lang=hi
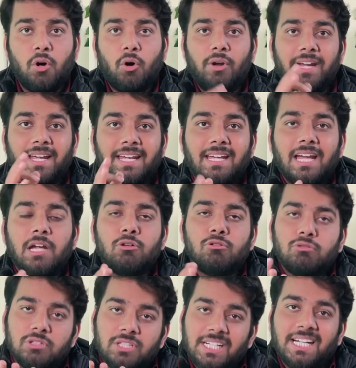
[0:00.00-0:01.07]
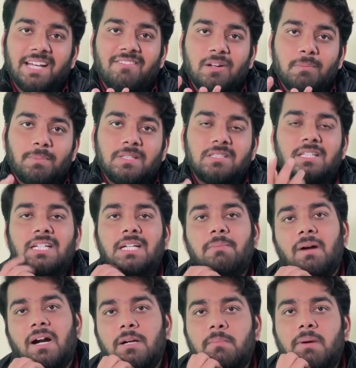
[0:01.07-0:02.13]
और ए खुद ही डेवलपर्स की
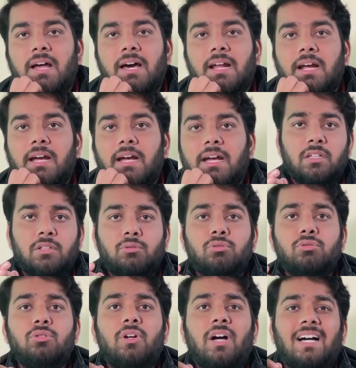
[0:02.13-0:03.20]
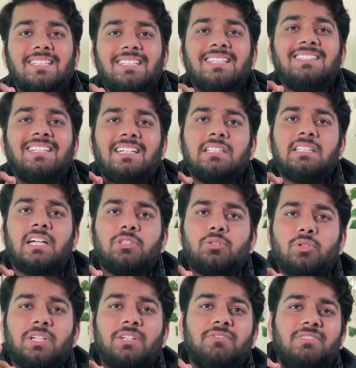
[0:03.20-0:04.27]
डिमांड बढ़ा रहा है दोस्तों अजय सेठिया जो
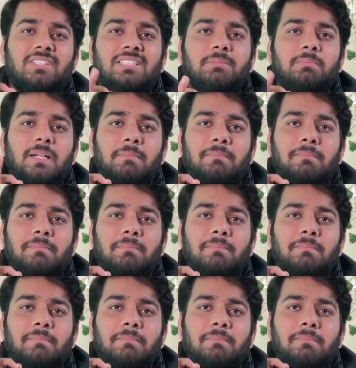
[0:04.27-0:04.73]
इनविसिबल